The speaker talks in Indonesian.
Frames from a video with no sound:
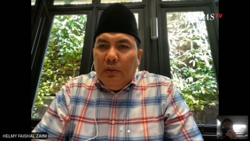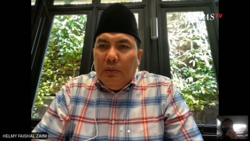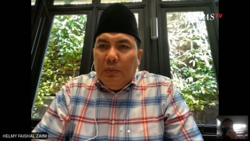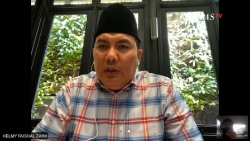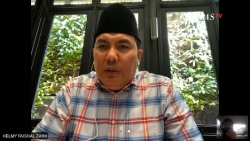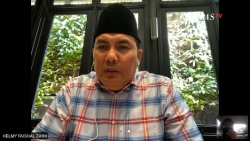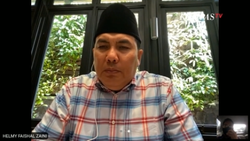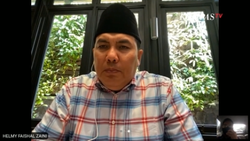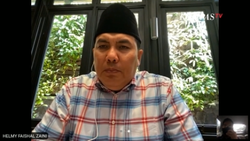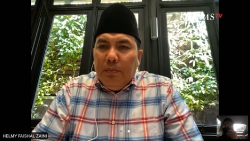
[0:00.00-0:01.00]
oleh
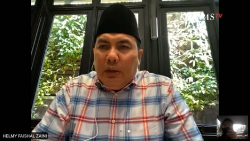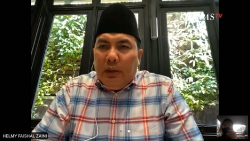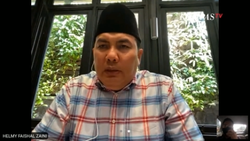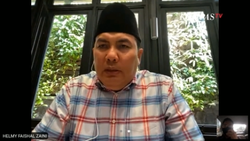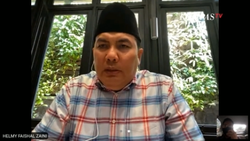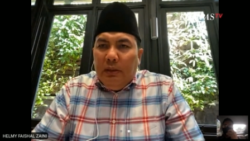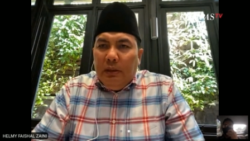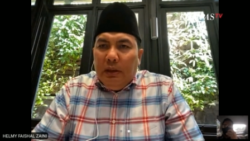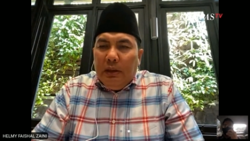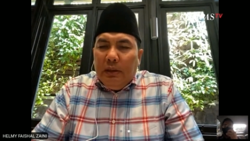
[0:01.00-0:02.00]
berbagai macam
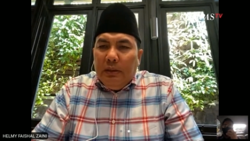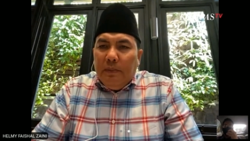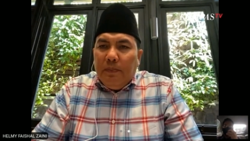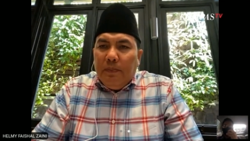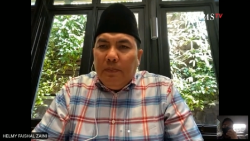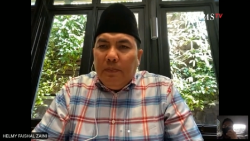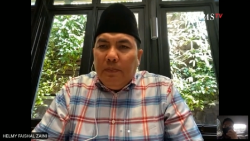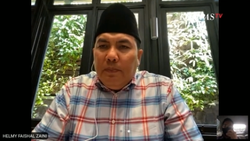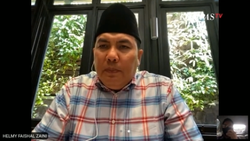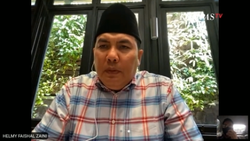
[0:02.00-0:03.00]
hasutan-hasutan
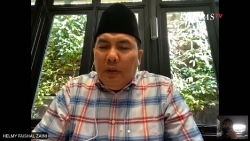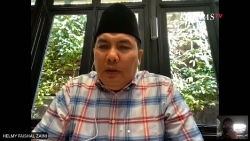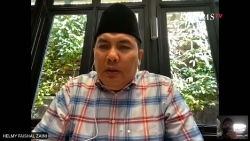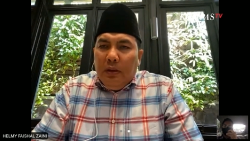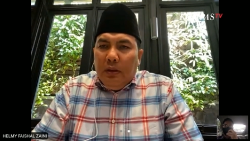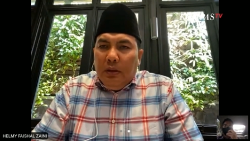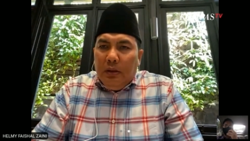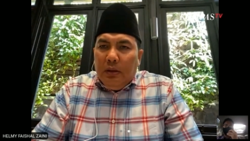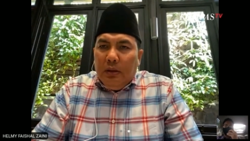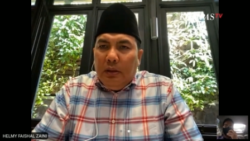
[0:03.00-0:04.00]
yang
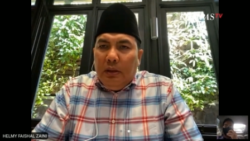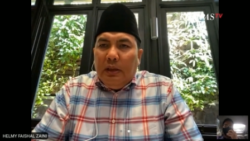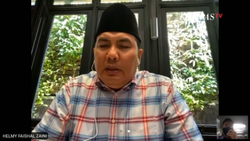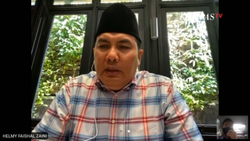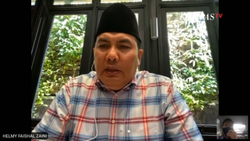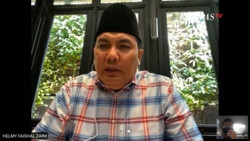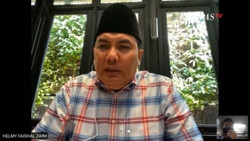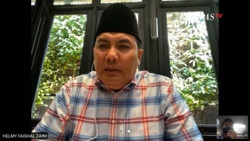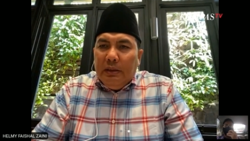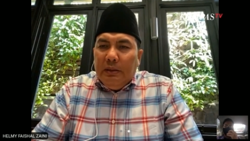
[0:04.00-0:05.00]
uh, tidak kita inginkan.
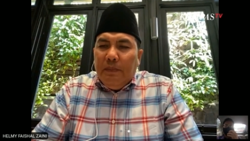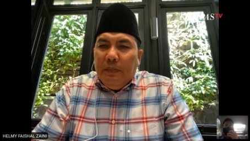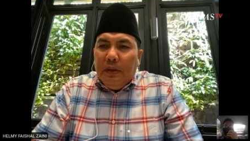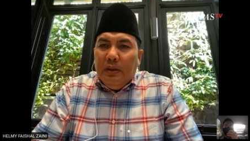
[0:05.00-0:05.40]
Jadi